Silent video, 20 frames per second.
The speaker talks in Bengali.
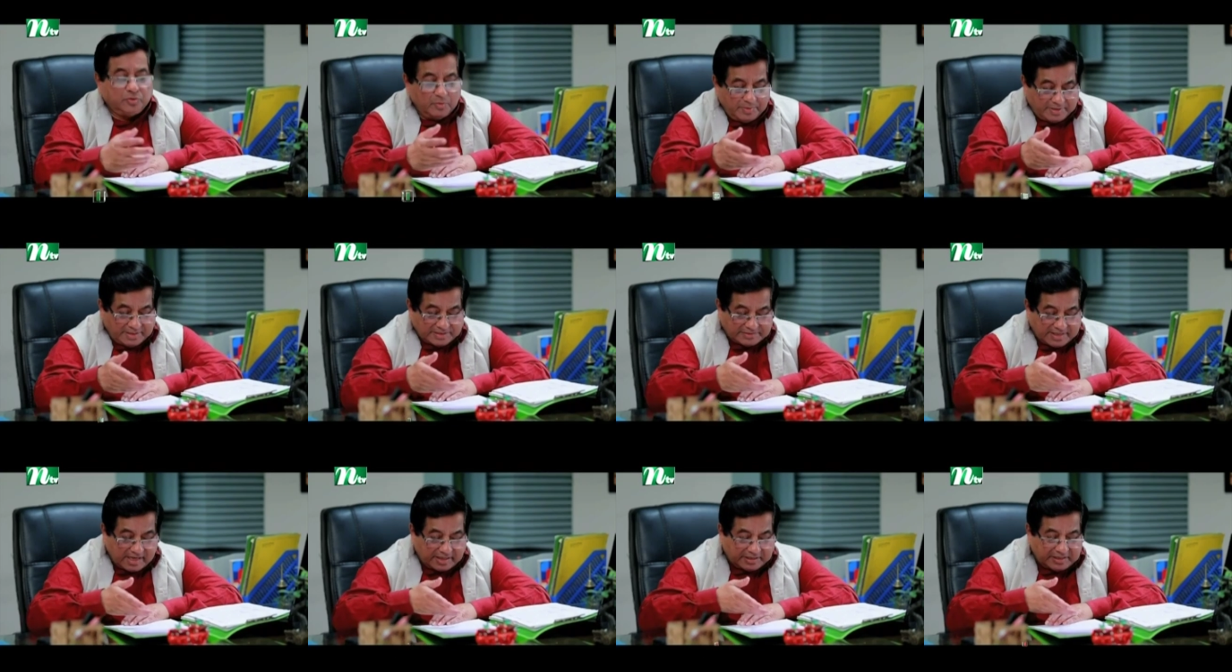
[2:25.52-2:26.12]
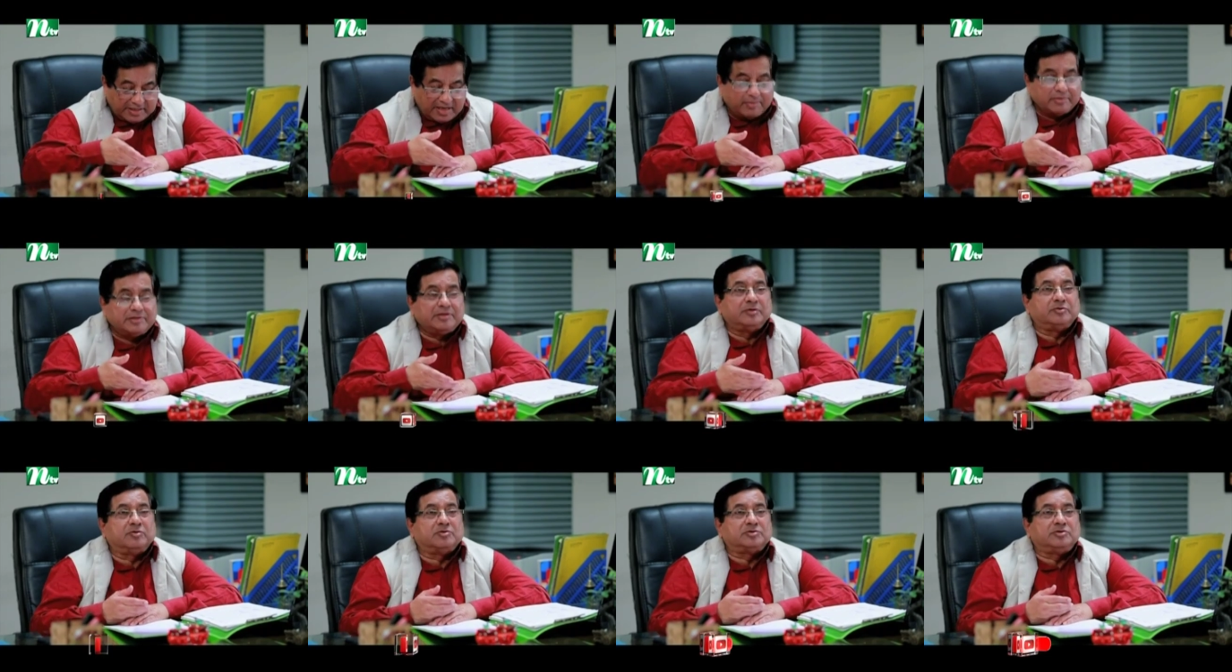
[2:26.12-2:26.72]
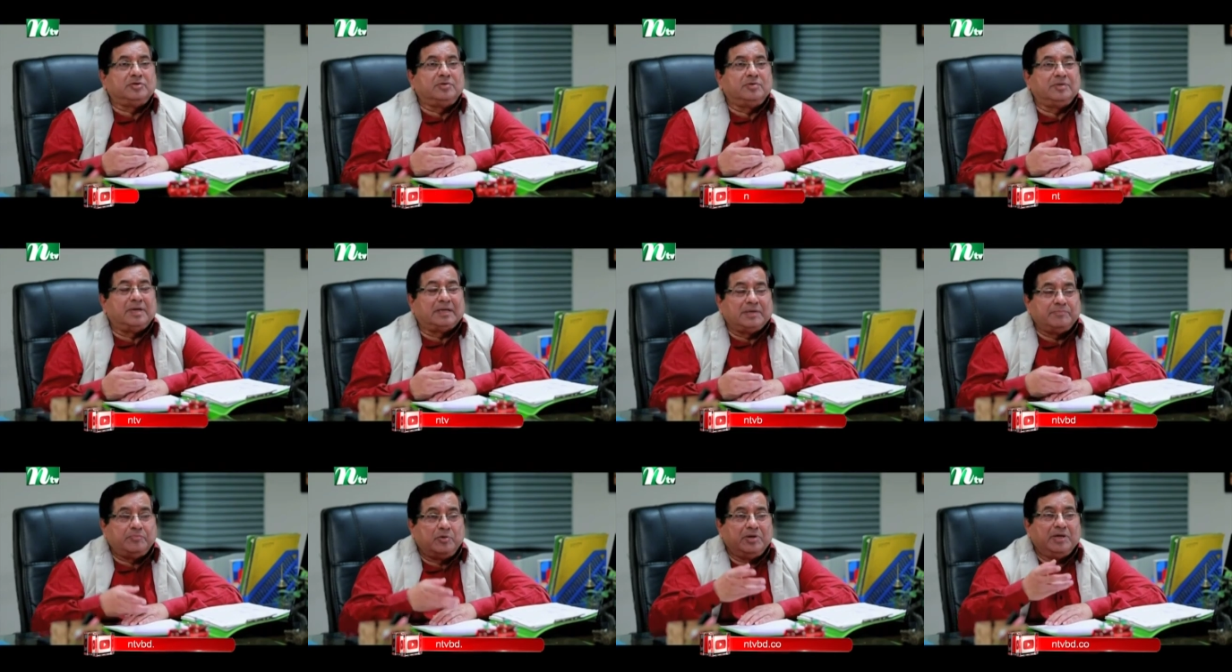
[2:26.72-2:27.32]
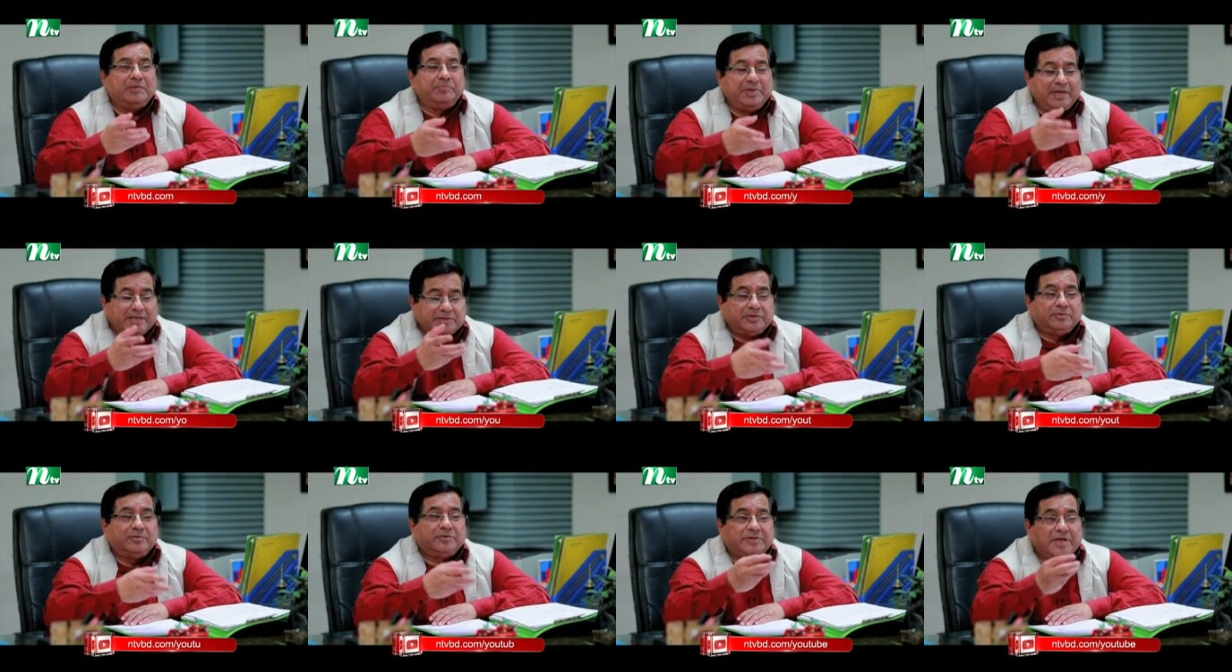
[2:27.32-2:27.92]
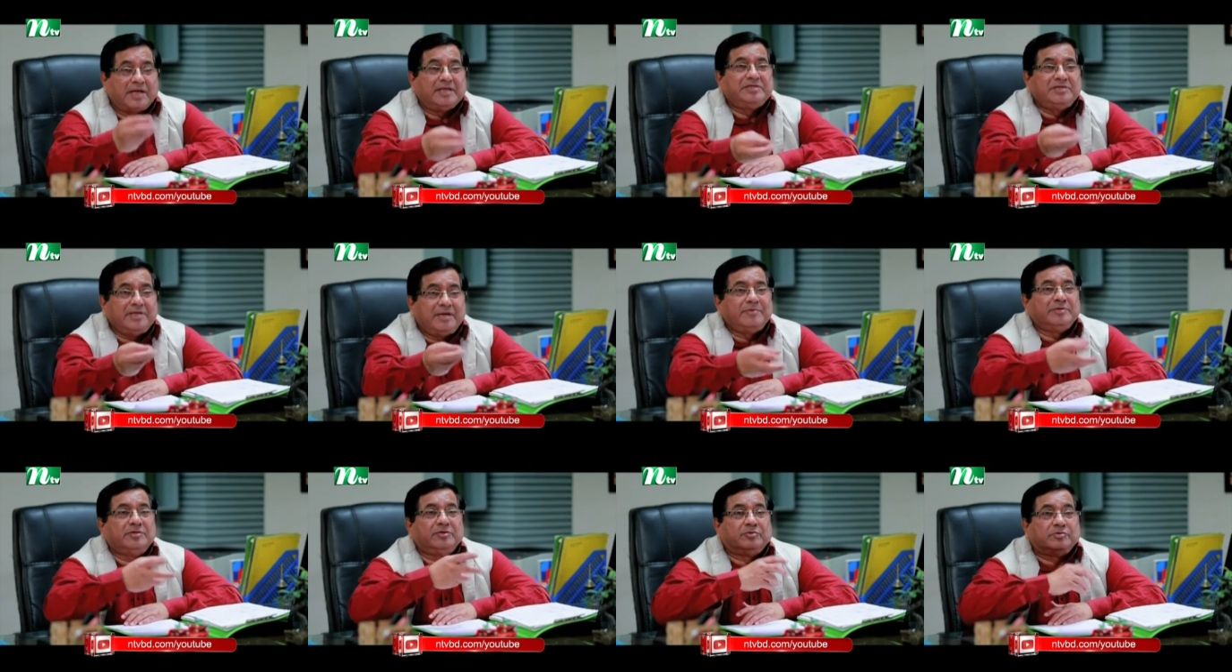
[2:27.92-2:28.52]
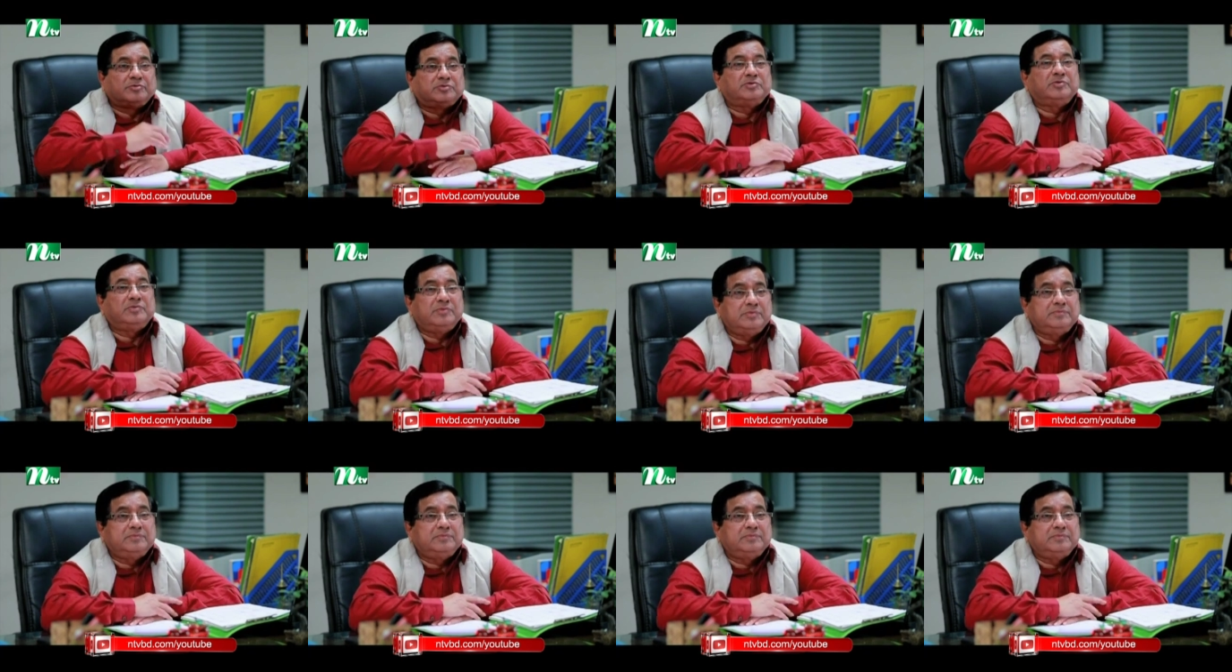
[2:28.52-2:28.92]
তুমি কি চাকরির আবেদন করছো নাকি বোনের বিয়ের জন্য সাহায্যের আবেদন করছো